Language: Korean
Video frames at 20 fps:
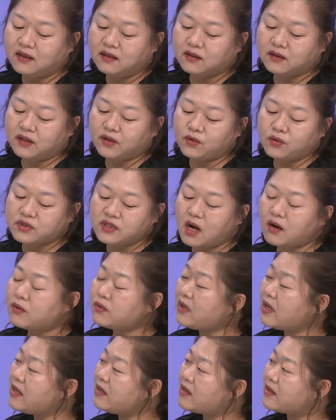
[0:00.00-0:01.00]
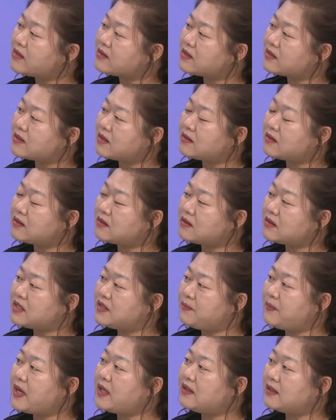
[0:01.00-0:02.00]
그리고 서울에 이어서
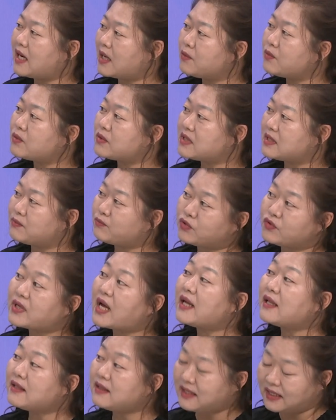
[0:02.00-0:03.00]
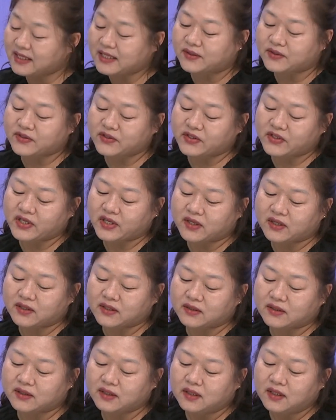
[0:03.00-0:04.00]
집회를 한 곳은
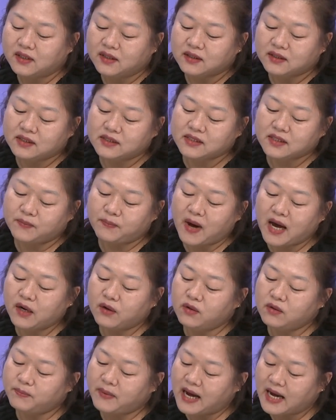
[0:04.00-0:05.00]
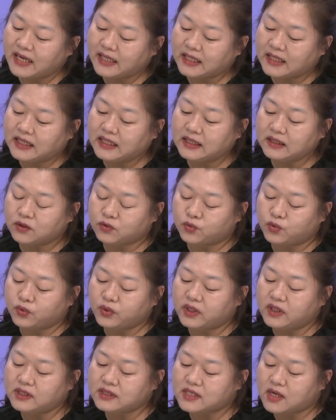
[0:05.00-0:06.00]
부산이거든요. 그래서 8월 8일,
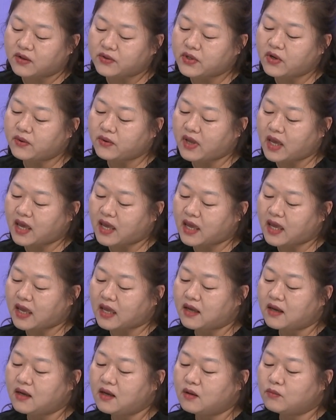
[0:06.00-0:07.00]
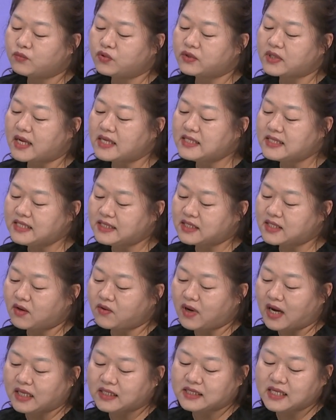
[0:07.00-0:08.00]
9일 저녁에 부산시청
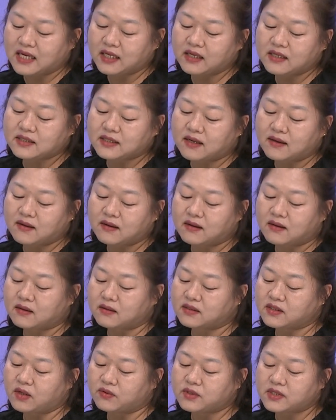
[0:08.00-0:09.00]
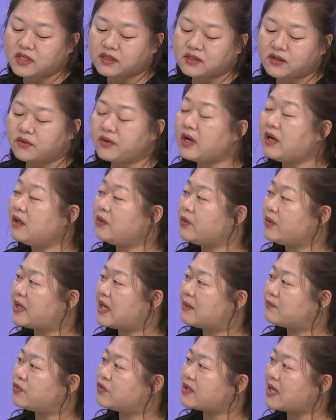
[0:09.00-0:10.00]
광장에서 정책 철회를
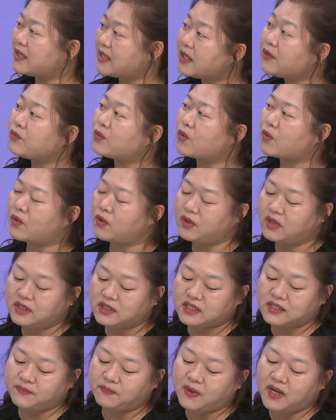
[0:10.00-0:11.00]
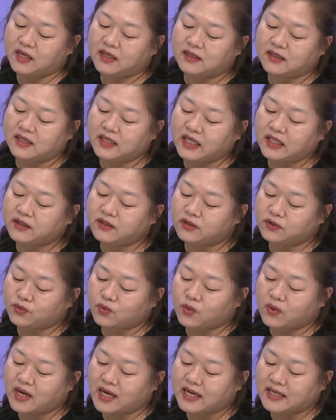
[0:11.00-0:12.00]
위한 부산행동 집회를 이틀
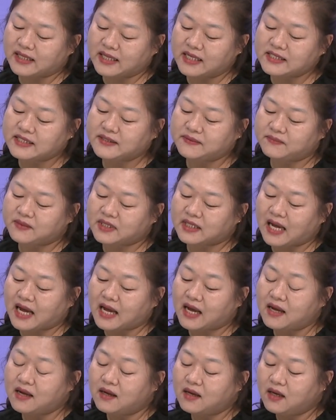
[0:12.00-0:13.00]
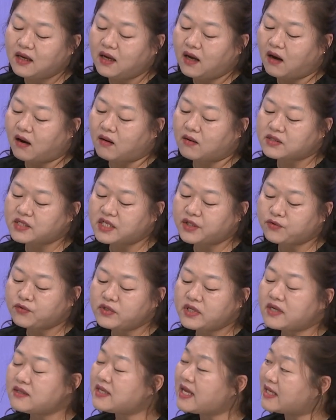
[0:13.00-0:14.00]
동안 했습니다. 어,
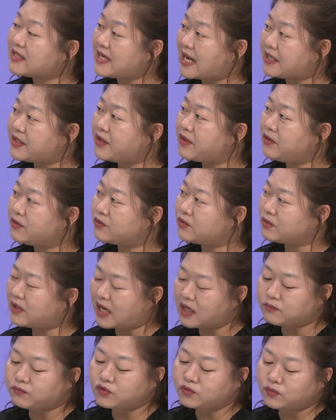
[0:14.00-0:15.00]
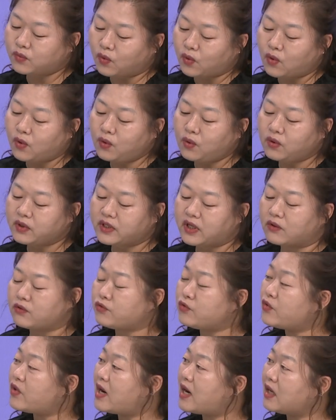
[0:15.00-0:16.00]
19년생 자녀를 둔 학부모,
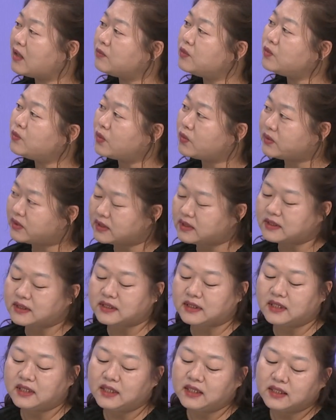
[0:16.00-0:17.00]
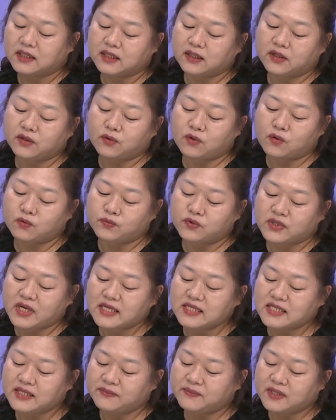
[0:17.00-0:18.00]
영유아 학부모들, 그리고
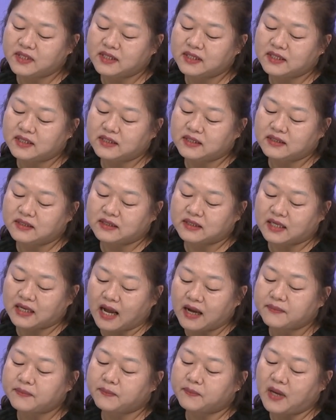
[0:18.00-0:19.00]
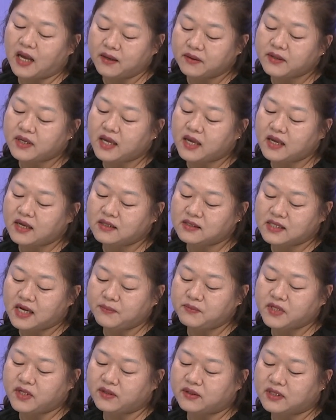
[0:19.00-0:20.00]
부산 시민들 함께
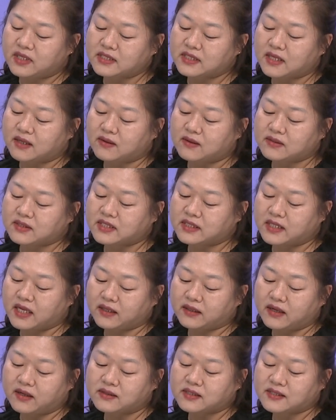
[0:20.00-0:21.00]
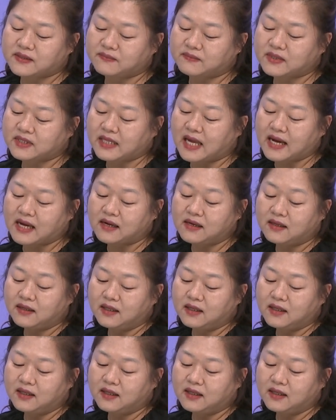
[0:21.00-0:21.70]
참여를 해서 진행되었습니다.